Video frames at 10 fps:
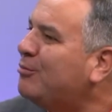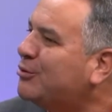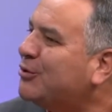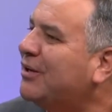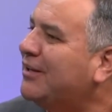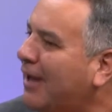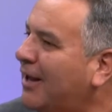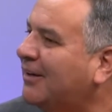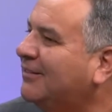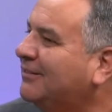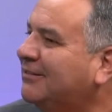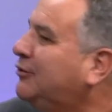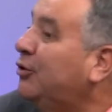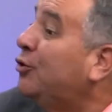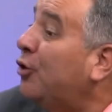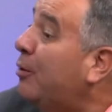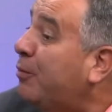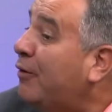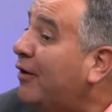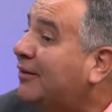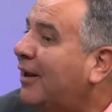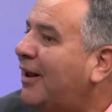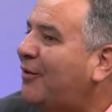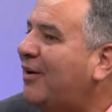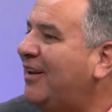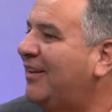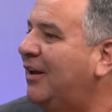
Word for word: mucho el deñar no, le puede faltar la, la